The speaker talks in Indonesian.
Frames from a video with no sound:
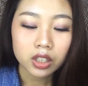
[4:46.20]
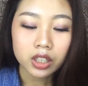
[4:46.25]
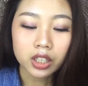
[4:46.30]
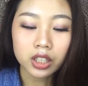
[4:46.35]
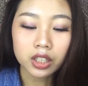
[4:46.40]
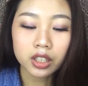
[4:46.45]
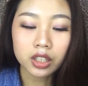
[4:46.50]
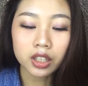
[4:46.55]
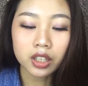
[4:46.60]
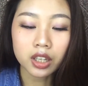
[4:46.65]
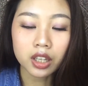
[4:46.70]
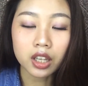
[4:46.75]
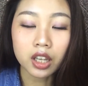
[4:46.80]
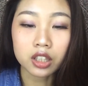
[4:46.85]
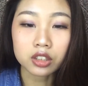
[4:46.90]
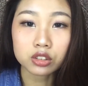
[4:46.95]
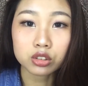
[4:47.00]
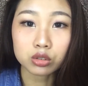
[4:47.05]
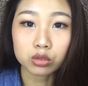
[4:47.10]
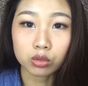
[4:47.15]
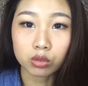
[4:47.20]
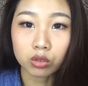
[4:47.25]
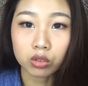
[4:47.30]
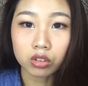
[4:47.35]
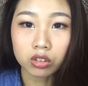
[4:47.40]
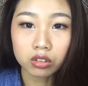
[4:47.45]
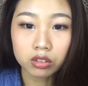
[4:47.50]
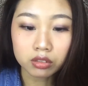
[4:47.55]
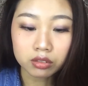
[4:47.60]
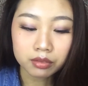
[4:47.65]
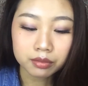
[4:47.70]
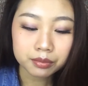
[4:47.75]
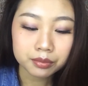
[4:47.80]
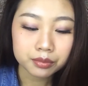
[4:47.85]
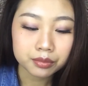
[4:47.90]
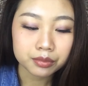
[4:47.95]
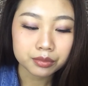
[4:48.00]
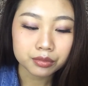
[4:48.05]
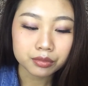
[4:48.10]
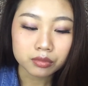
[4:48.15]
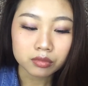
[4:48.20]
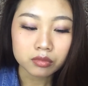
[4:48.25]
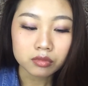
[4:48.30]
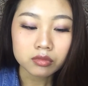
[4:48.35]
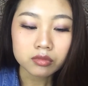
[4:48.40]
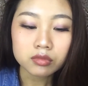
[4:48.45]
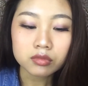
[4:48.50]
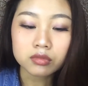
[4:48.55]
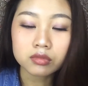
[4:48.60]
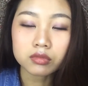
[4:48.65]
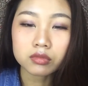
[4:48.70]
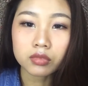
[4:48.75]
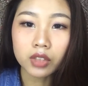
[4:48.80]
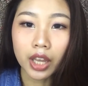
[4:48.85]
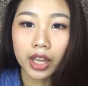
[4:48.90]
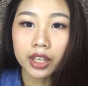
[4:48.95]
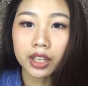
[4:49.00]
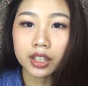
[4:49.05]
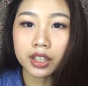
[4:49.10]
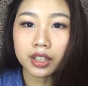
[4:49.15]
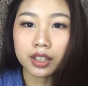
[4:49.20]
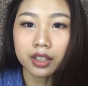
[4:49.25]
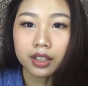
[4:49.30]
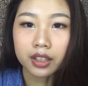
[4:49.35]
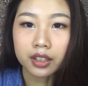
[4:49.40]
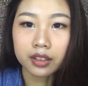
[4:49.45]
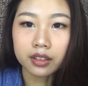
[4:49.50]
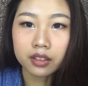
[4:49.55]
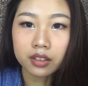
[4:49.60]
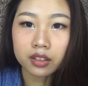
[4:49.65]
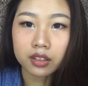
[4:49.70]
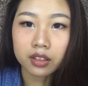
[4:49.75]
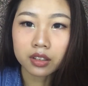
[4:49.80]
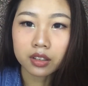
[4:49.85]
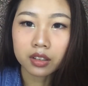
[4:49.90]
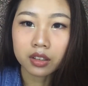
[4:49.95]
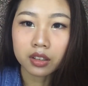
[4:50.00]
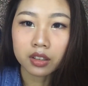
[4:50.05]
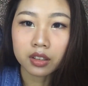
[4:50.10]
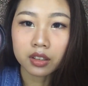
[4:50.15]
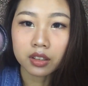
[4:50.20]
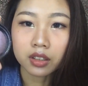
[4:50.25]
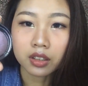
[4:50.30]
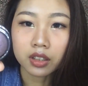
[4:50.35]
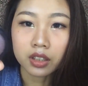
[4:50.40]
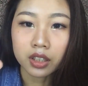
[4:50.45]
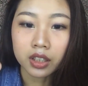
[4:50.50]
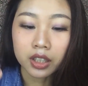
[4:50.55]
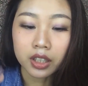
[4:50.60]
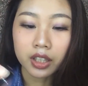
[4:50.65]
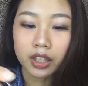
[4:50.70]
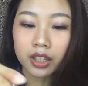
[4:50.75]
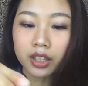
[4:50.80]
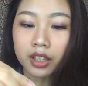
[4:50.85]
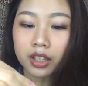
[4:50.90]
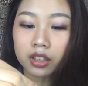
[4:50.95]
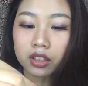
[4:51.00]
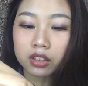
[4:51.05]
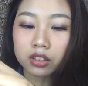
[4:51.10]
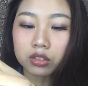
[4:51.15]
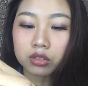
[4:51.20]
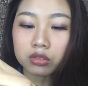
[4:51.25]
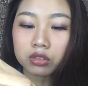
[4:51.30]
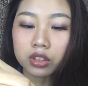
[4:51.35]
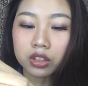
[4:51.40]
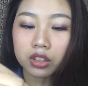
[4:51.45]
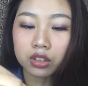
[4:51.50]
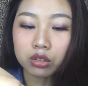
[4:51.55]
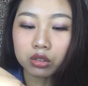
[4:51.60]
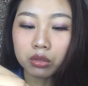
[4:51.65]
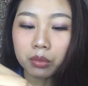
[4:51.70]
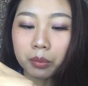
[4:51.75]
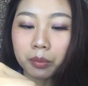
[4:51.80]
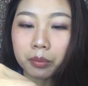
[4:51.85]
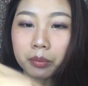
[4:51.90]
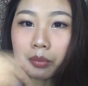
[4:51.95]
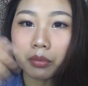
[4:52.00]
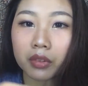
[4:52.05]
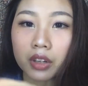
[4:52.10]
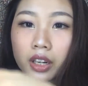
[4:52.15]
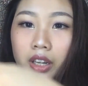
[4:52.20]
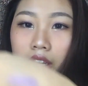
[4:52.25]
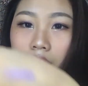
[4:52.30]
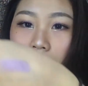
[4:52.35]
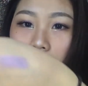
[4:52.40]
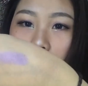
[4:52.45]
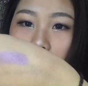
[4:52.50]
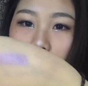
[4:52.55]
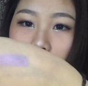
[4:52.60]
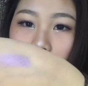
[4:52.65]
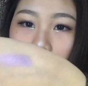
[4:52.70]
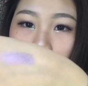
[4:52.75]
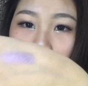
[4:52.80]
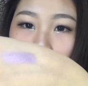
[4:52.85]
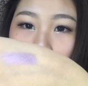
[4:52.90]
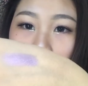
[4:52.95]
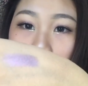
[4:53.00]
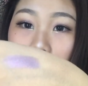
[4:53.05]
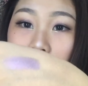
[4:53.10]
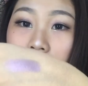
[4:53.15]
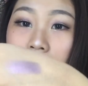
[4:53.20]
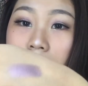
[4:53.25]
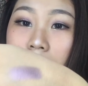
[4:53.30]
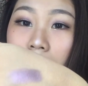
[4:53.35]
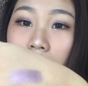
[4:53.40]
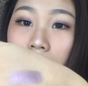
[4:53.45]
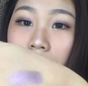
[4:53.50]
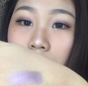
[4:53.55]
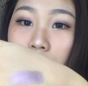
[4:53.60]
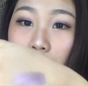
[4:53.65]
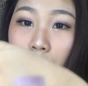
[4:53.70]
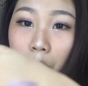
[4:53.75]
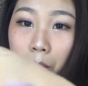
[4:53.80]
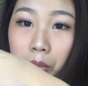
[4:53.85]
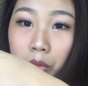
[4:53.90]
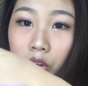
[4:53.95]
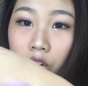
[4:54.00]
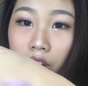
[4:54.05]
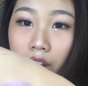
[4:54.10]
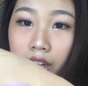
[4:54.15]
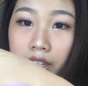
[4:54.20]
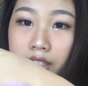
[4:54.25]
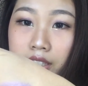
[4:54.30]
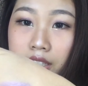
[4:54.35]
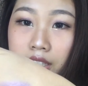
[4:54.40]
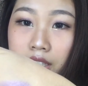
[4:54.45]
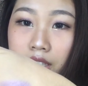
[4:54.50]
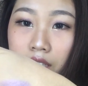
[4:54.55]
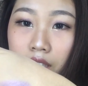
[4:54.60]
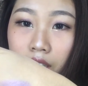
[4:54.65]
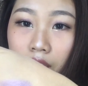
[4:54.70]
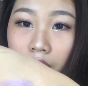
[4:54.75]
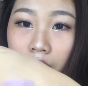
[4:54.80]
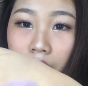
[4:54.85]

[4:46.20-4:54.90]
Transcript: ininya langsung kayak ini ini langsung gini tuh lihat ini sekali swipe loh guys